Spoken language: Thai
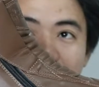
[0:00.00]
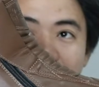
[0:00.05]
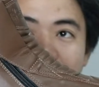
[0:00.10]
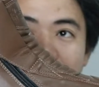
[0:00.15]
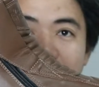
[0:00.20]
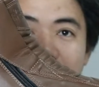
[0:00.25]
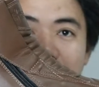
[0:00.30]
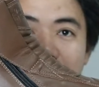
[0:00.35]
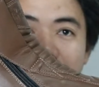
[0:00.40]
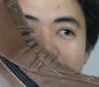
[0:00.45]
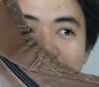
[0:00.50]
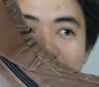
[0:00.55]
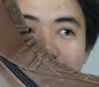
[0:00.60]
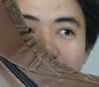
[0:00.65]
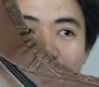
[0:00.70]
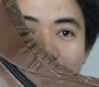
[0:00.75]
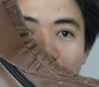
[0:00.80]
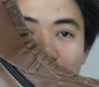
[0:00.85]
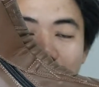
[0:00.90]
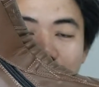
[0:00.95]
งก็คือในเรื่อง
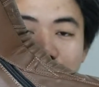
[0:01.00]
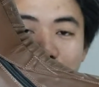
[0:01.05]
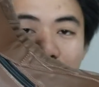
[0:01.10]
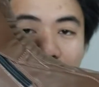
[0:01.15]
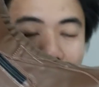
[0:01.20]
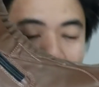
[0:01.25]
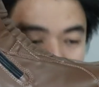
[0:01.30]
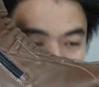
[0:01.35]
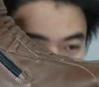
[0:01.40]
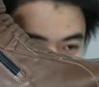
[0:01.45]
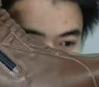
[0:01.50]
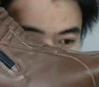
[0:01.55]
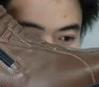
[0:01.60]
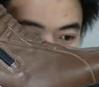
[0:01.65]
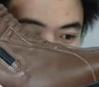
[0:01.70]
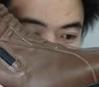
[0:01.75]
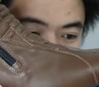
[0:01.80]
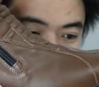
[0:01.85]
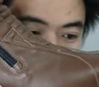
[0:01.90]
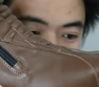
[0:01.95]
ของความสวยงามด้วย
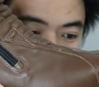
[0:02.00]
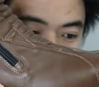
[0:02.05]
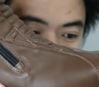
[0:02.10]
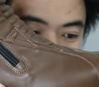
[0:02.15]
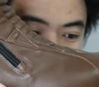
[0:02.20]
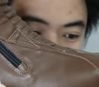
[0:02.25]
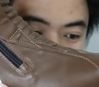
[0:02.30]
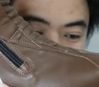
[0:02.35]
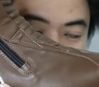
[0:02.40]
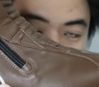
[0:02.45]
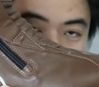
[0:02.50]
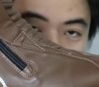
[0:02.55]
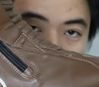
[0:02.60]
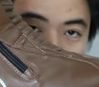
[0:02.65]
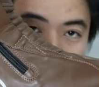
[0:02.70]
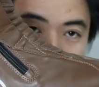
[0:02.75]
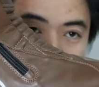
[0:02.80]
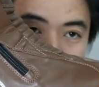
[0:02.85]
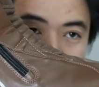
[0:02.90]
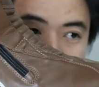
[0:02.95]
แล้วก็
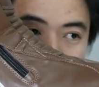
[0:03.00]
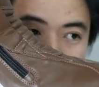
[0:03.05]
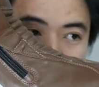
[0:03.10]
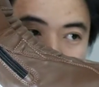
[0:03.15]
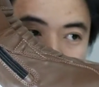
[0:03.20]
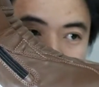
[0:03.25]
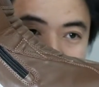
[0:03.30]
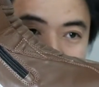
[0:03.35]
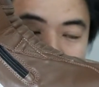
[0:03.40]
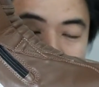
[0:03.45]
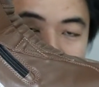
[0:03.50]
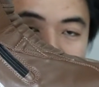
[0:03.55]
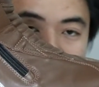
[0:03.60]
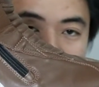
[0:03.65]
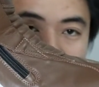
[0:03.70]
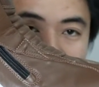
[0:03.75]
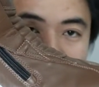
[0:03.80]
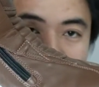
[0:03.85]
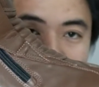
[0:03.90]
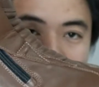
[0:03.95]
เรื่องการใช้งาน
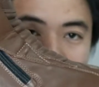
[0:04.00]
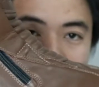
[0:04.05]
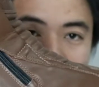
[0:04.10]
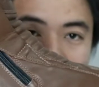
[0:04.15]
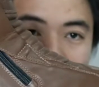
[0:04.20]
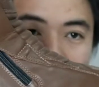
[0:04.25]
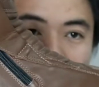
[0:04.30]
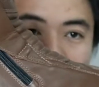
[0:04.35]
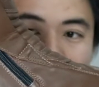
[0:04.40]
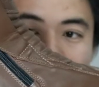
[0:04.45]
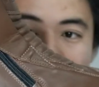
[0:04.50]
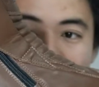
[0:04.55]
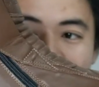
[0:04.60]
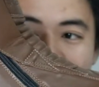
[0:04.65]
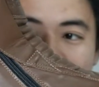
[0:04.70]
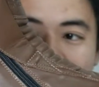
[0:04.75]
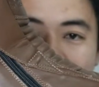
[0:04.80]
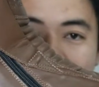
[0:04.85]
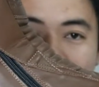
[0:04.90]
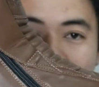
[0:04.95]
ได้จริงถามว่ามัน
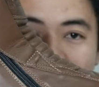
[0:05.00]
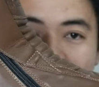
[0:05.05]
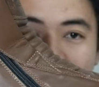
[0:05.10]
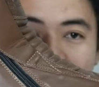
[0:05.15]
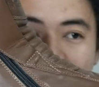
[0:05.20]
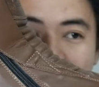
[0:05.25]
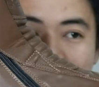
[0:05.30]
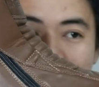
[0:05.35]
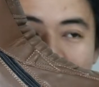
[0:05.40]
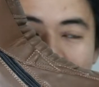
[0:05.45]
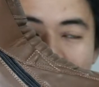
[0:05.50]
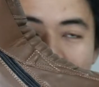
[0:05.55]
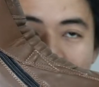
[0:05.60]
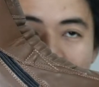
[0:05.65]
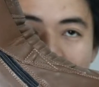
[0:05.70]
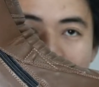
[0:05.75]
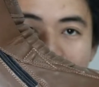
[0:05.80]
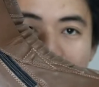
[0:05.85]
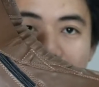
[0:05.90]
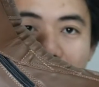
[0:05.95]
ใช้งานได้จริงไหมถ้า
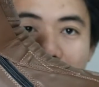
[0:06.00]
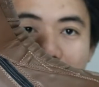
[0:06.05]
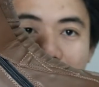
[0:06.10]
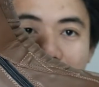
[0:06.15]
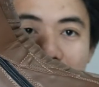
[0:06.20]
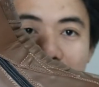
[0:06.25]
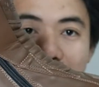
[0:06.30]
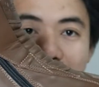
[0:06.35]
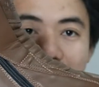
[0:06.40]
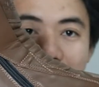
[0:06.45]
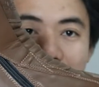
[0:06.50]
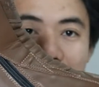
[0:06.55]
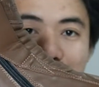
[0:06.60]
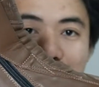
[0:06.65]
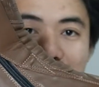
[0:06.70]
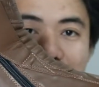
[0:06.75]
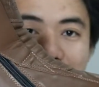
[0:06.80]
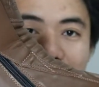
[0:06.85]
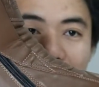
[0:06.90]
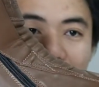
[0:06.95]
เป็นขับกลางคืนแล้ว
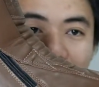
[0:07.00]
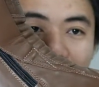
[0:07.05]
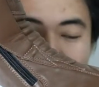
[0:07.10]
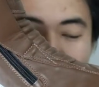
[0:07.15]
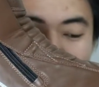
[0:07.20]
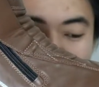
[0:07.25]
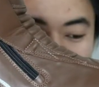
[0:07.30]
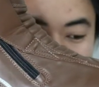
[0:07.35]
มีแสงมัน